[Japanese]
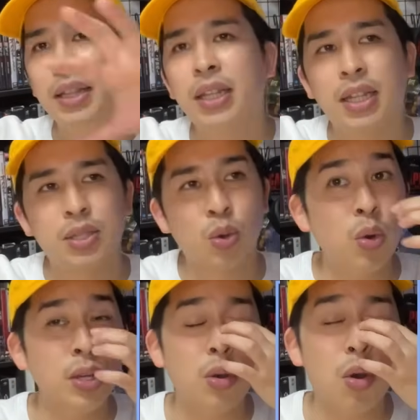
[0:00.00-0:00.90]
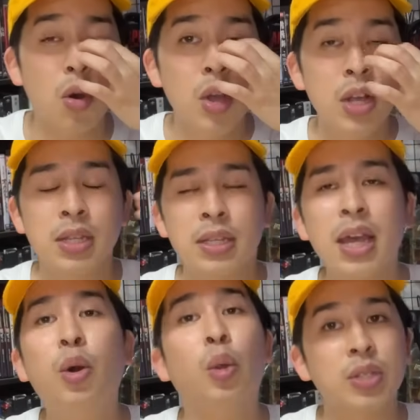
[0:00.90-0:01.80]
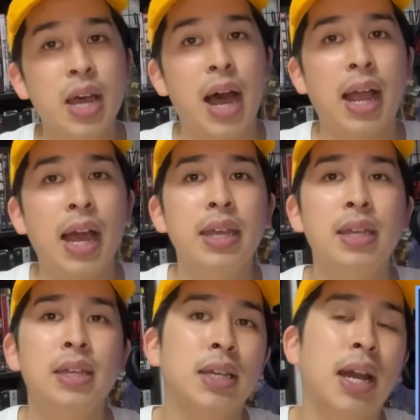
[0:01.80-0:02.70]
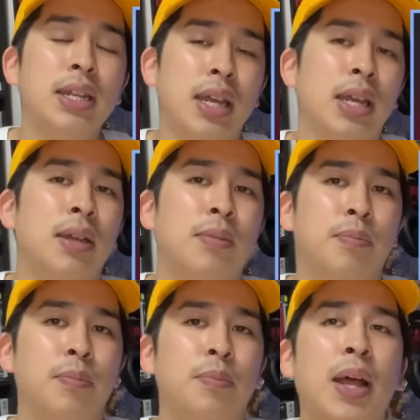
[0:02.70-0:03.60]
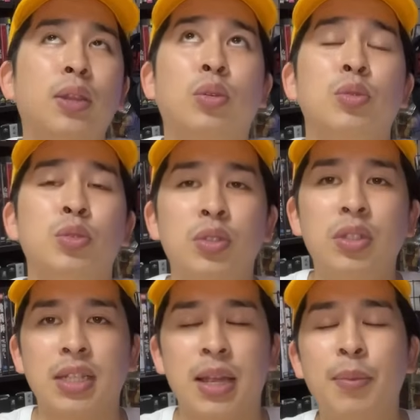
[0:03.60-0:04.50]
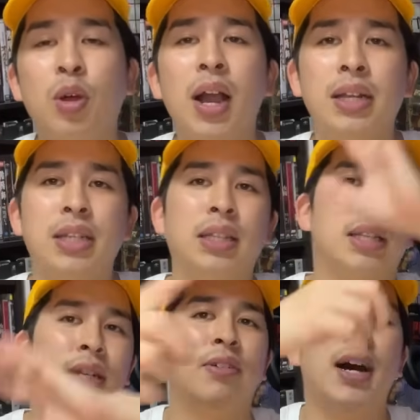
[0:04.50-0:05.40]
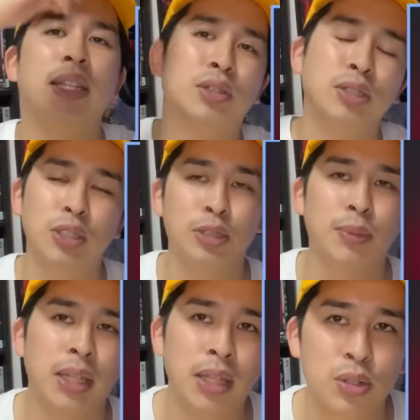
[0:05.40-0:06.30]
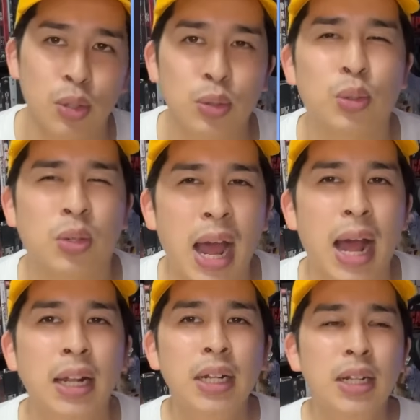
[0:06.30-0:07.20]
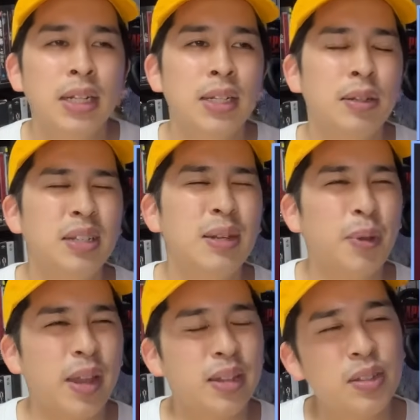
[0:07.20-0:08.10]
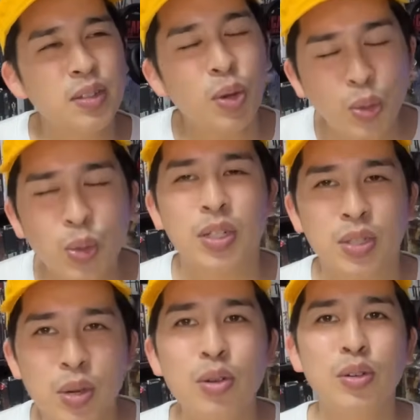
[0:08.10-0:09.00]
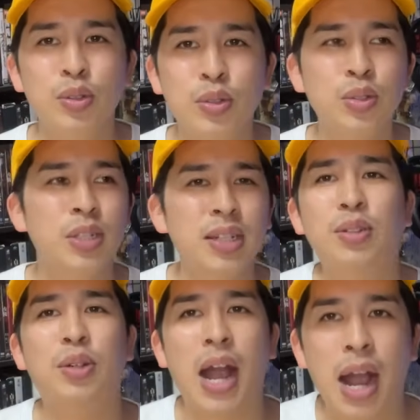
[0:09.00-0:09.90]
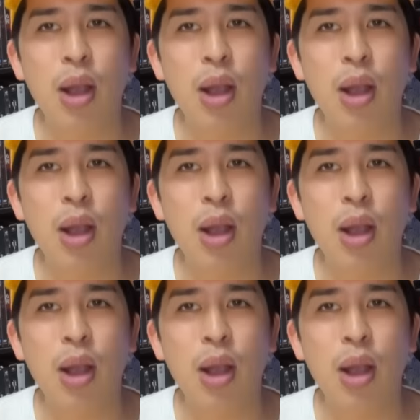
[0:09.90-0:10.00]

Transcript: んでて、そこにこう、最後のさ、赤い光にバッと映ったサメの赤ちゃんたちがわーってぐるぐる回ってるショットとか、やっぱね、ショットがすごく美しいというかかっ